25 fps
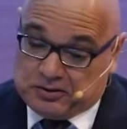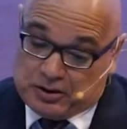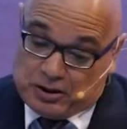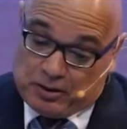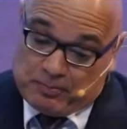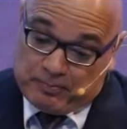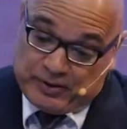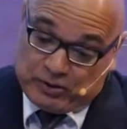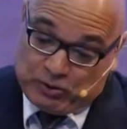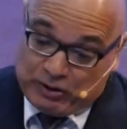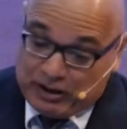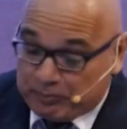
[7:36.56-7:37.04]

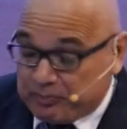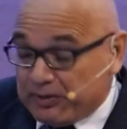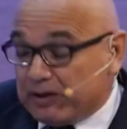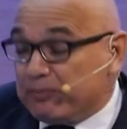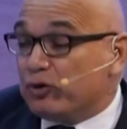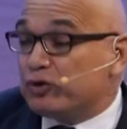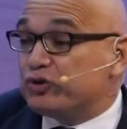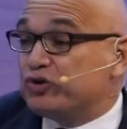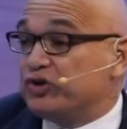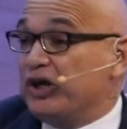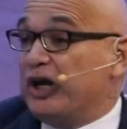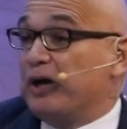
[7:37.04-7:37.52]
Pero al
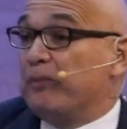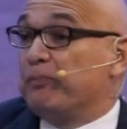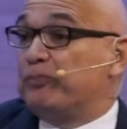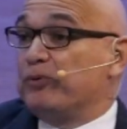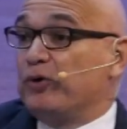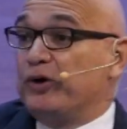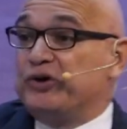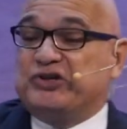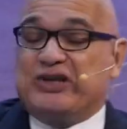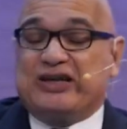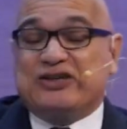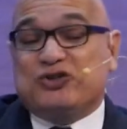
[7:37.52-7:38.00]
mismo tiempo,
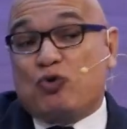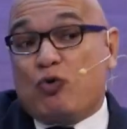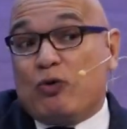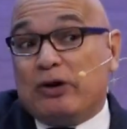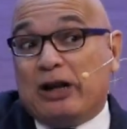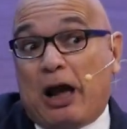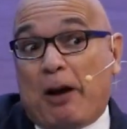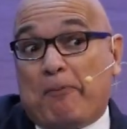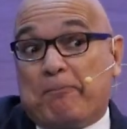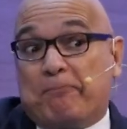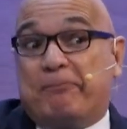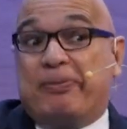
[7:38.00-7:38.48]
esa
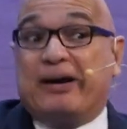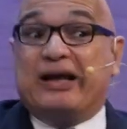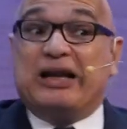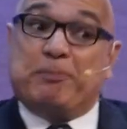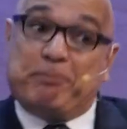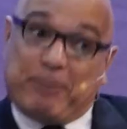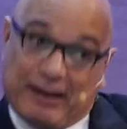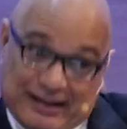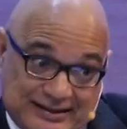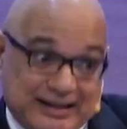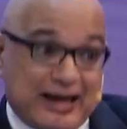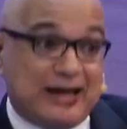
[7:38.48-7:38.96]
escuela
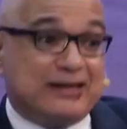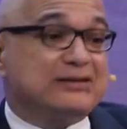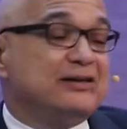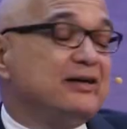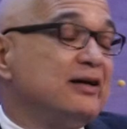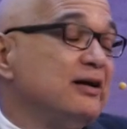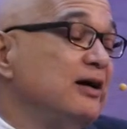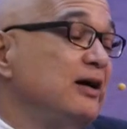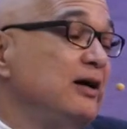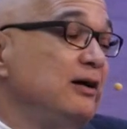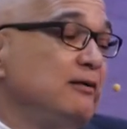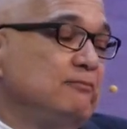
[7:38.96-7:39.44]

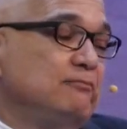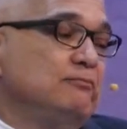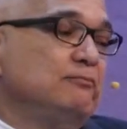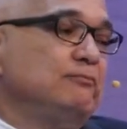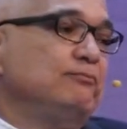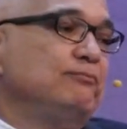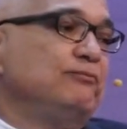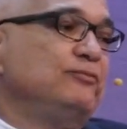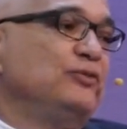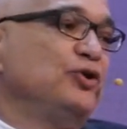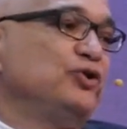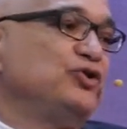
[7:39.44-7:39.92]
peripatética
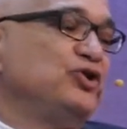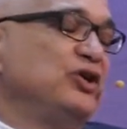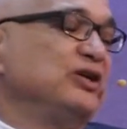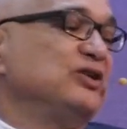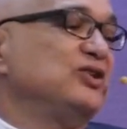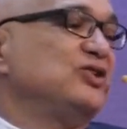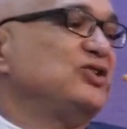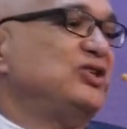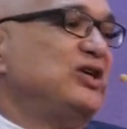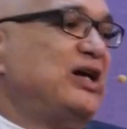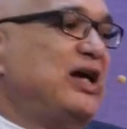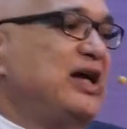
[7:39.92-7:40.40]
nos
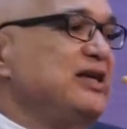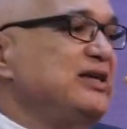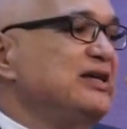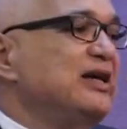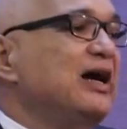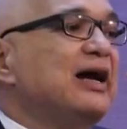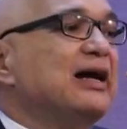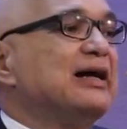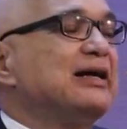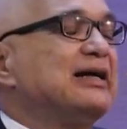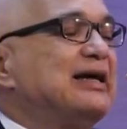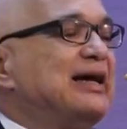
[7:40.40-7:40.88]

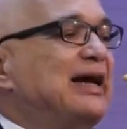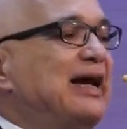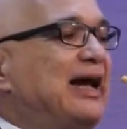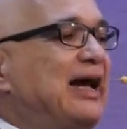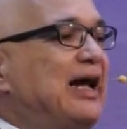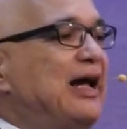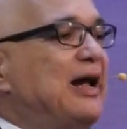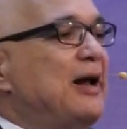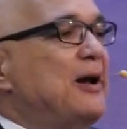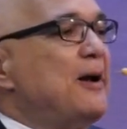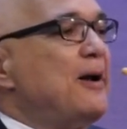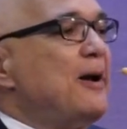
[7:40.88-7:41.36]
enseña
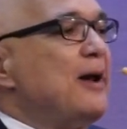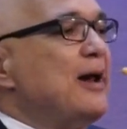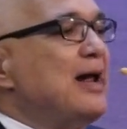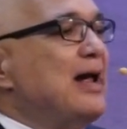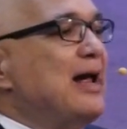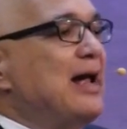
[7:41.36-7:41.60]
que